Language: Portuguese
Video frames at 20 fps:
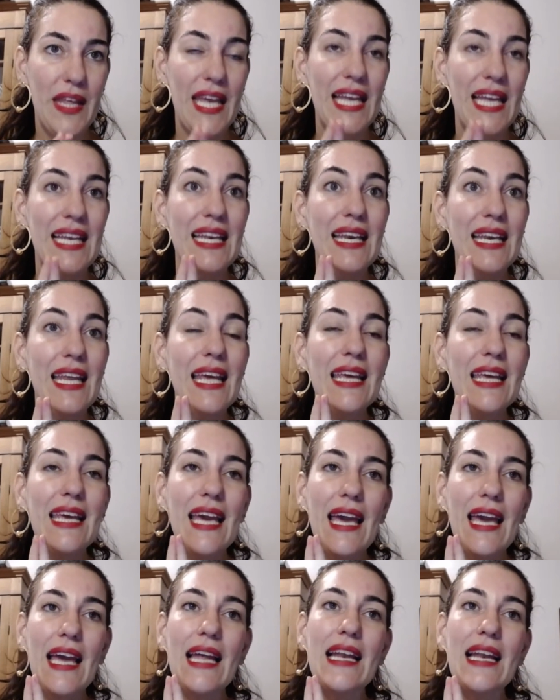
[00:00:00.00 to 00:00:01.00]
ele
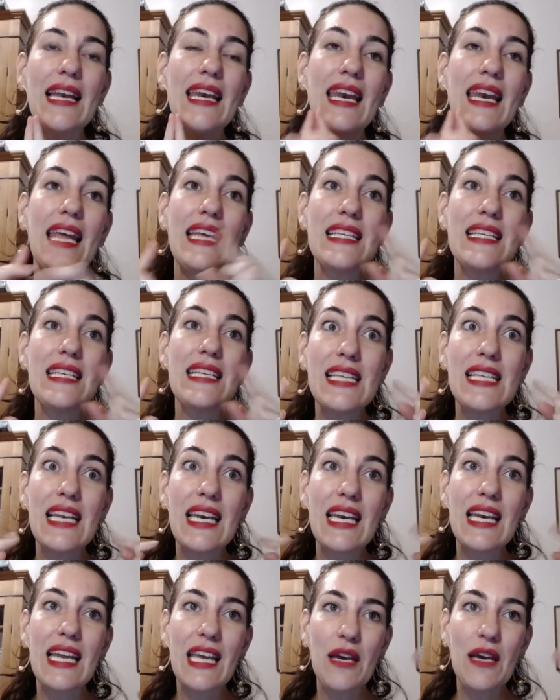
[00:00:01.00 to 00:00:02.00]
nem é, nem se
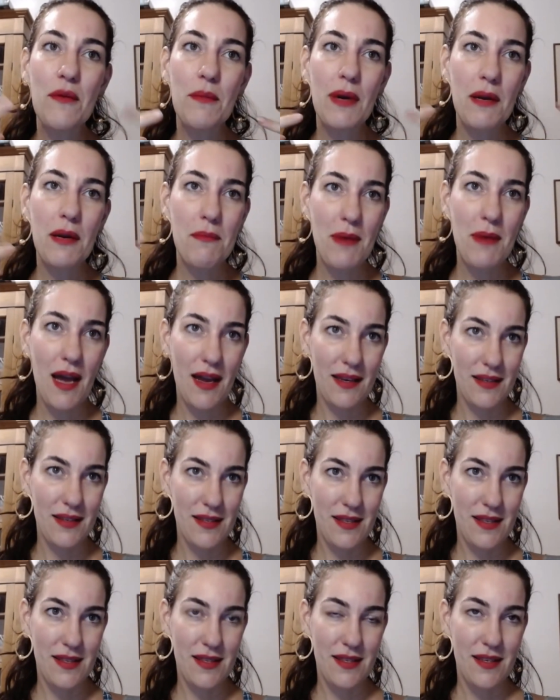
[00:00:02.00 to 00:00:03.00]
lembra
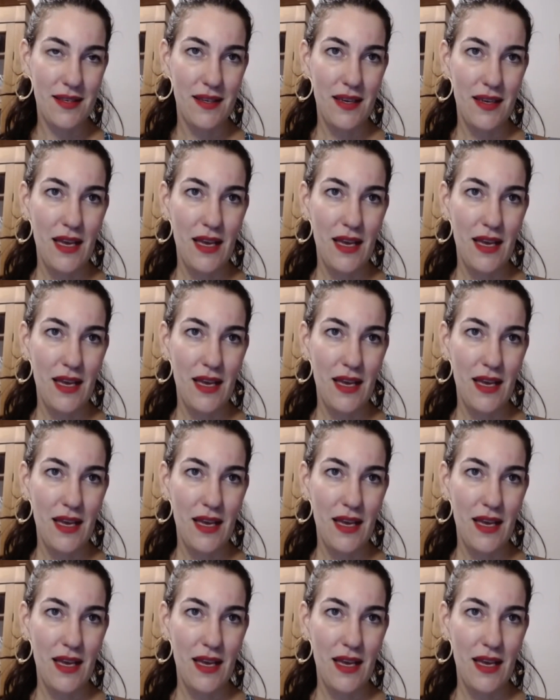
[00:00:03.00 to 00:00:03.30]
mais.